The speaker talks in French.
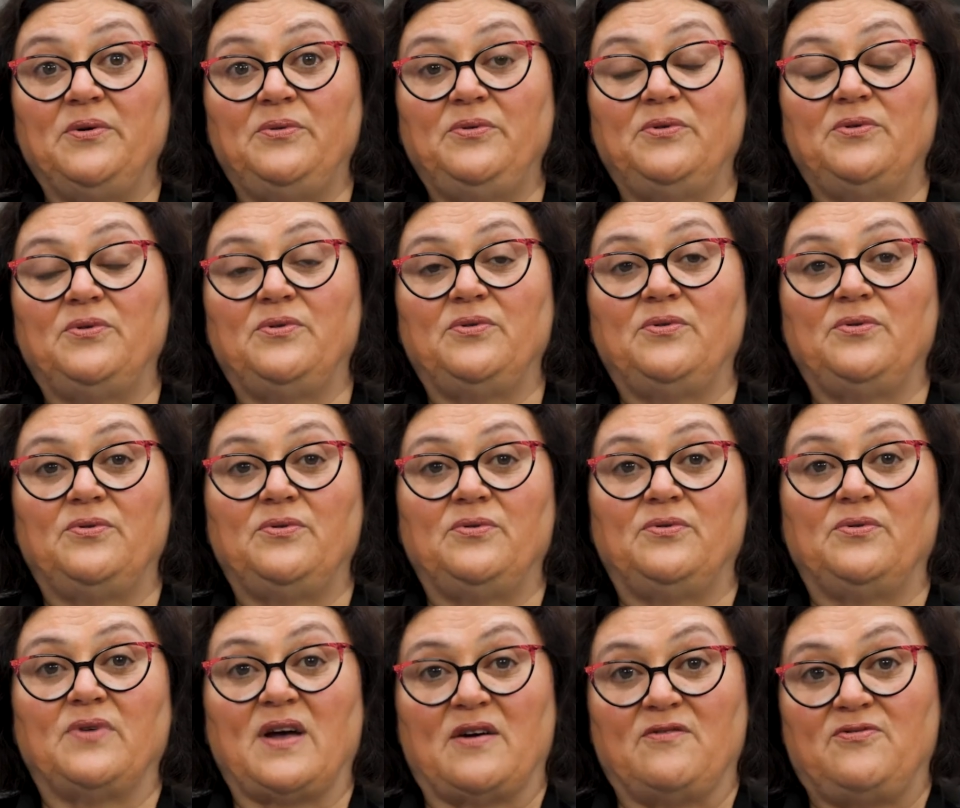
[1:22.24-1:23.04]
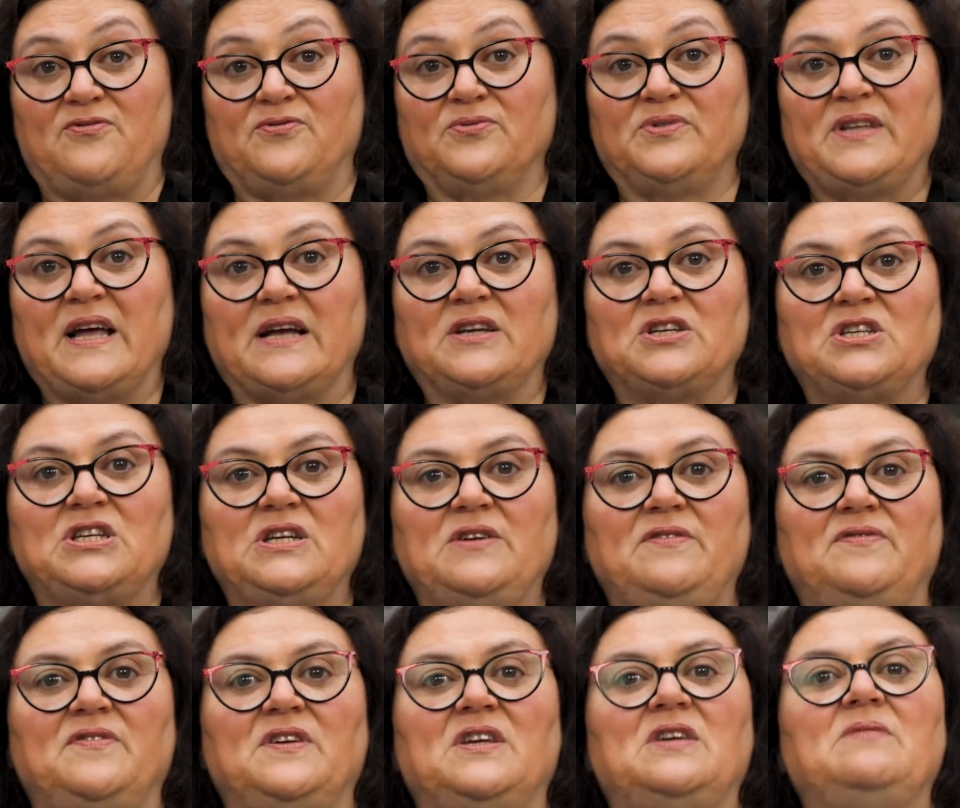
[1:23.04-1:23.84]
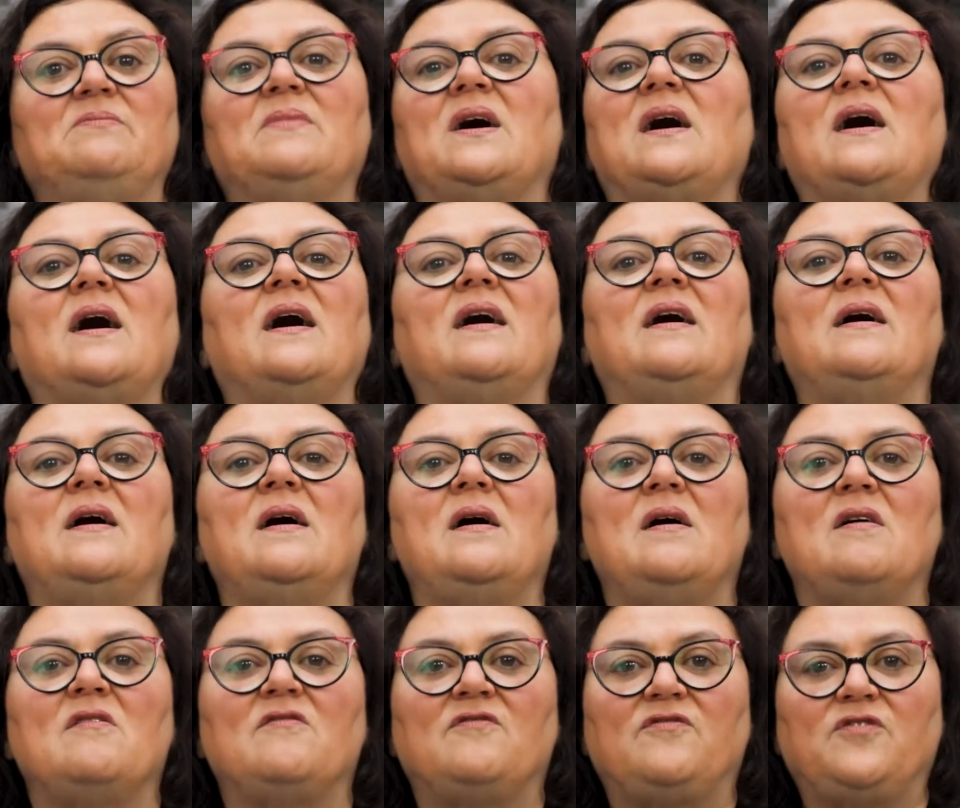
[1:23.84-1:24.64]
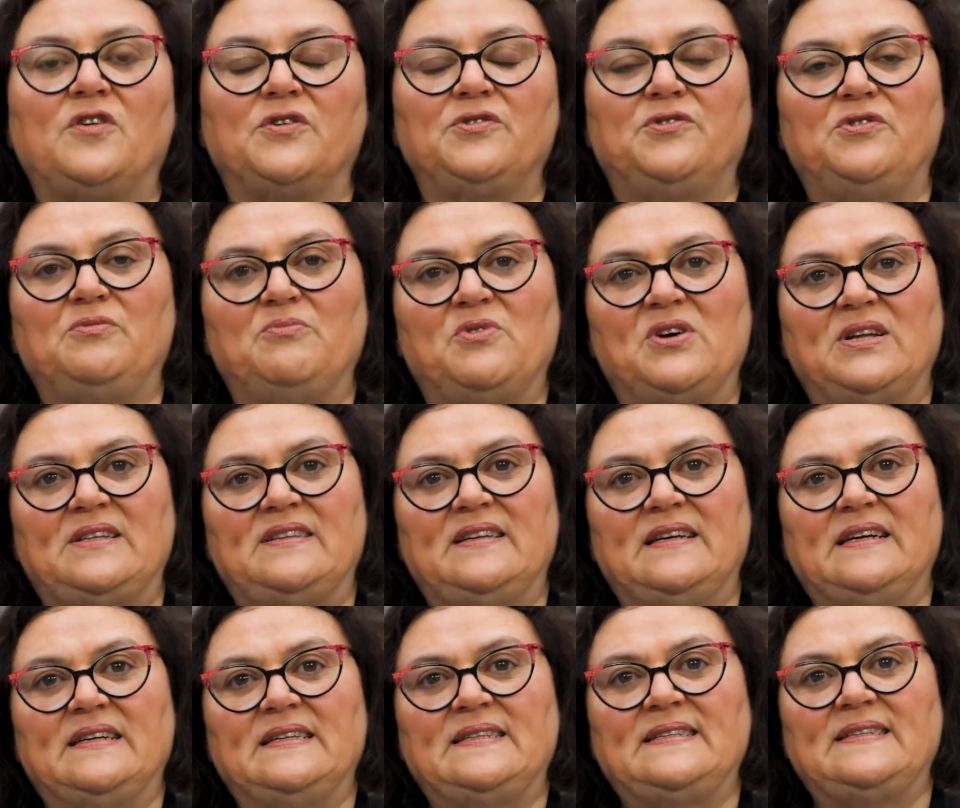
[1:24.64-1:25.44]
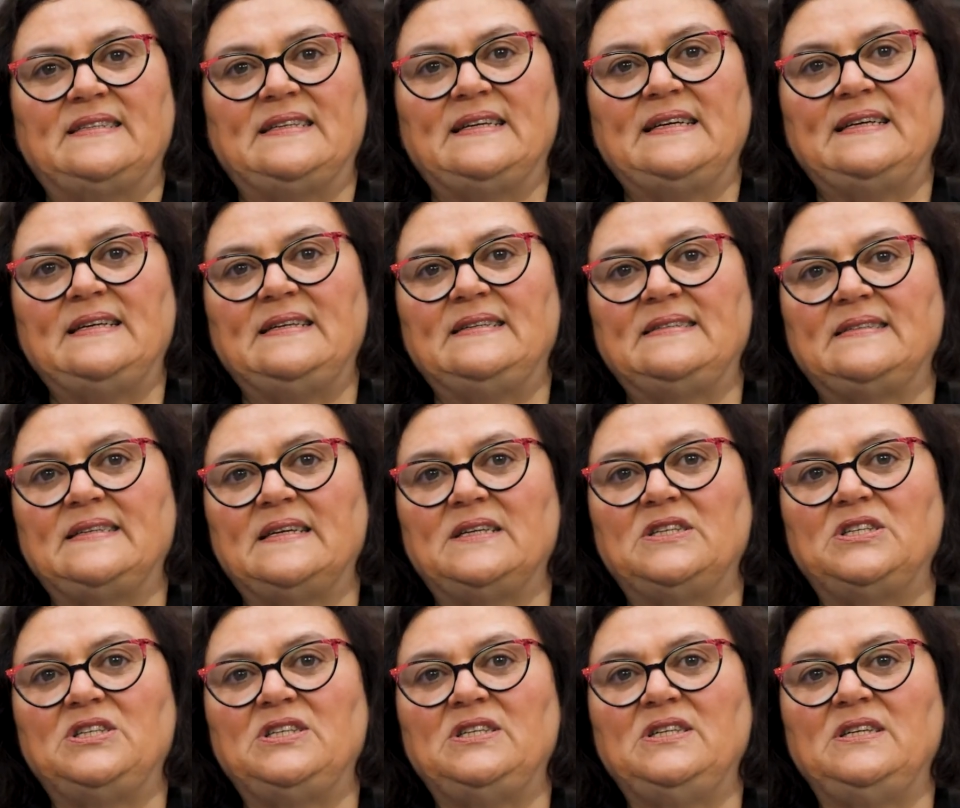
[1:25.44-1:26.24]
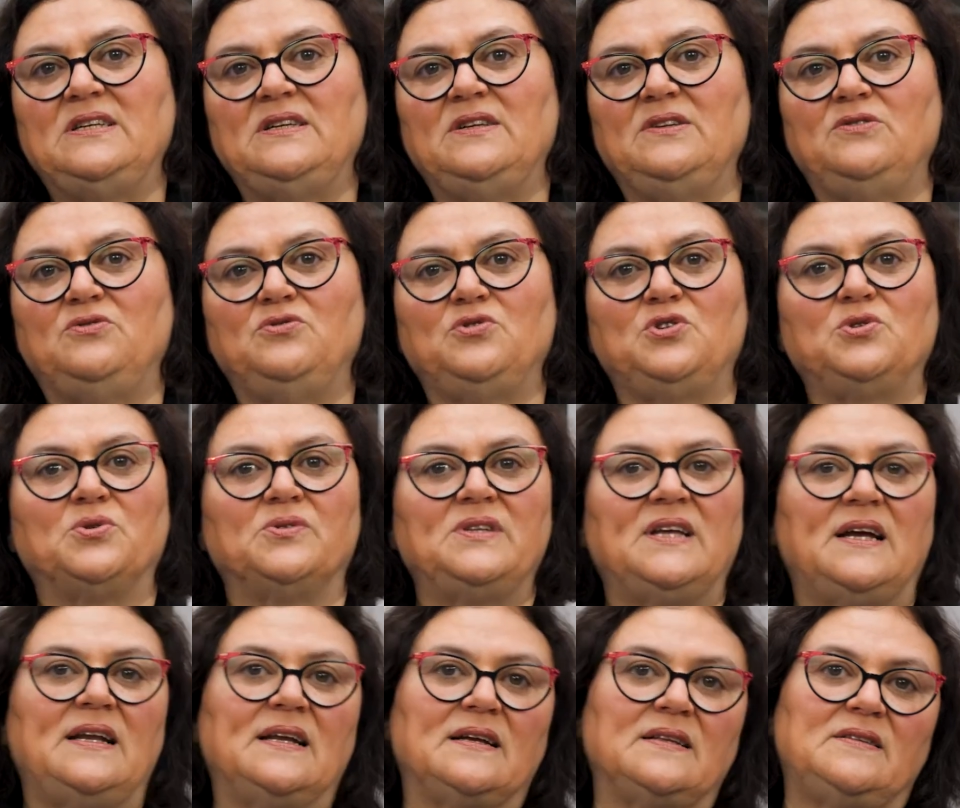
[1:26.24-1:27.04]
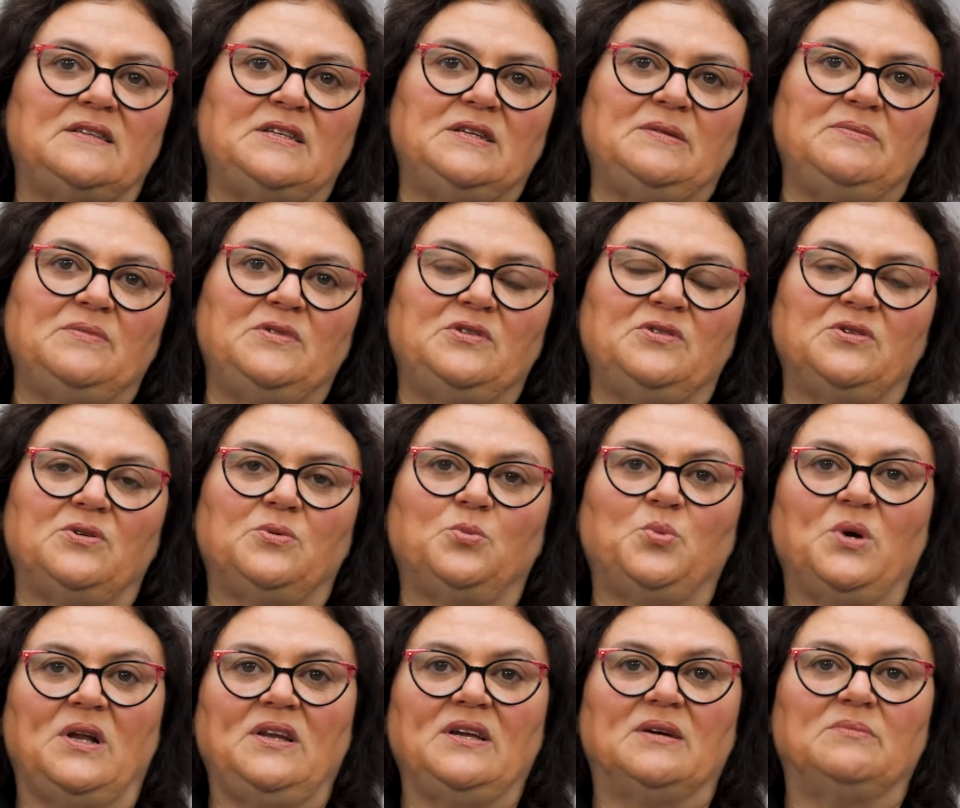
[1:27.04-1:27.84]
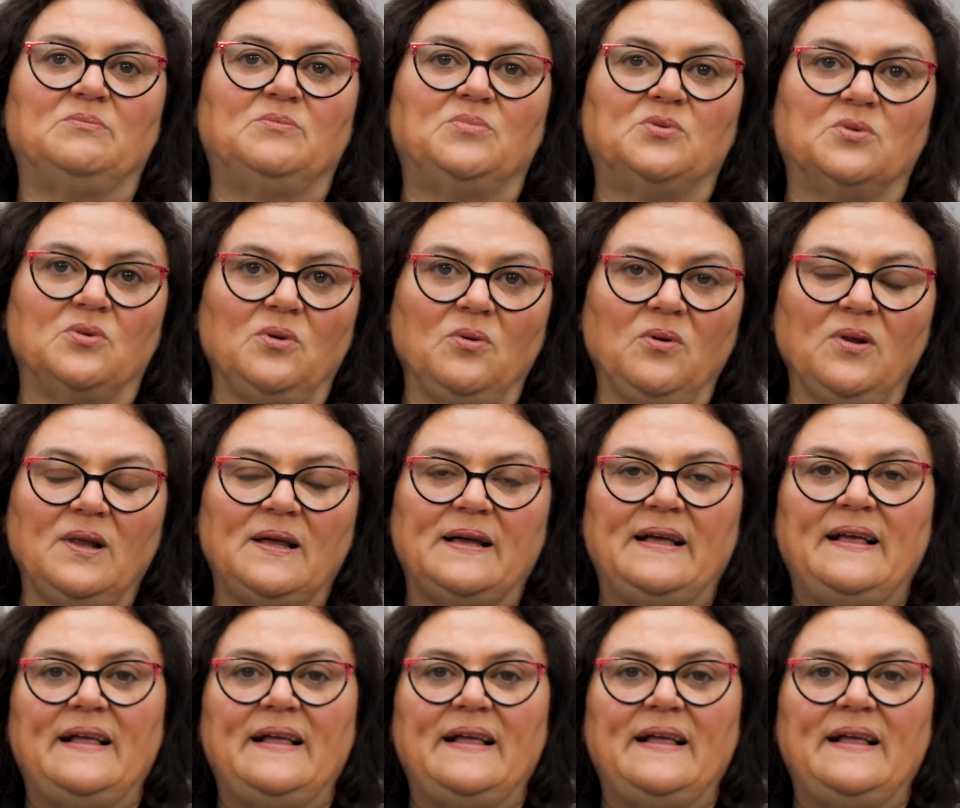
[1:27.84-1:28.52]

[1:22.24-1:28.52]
un fonds d'archives qui m'a fortement intéressé. Il s'agit du journal intime de William Bull,